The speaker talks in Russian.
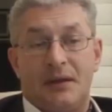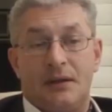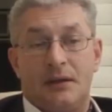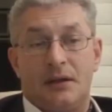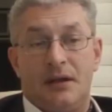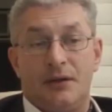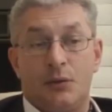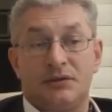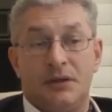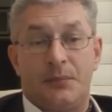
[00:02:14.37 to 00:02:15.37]
э,
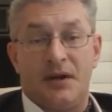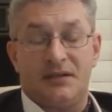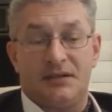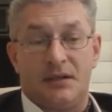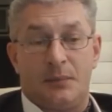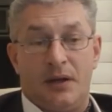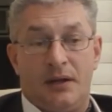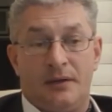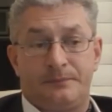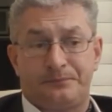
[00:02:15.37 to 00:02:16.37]
религиозные партии
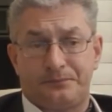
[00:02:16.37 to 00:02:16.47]
набрали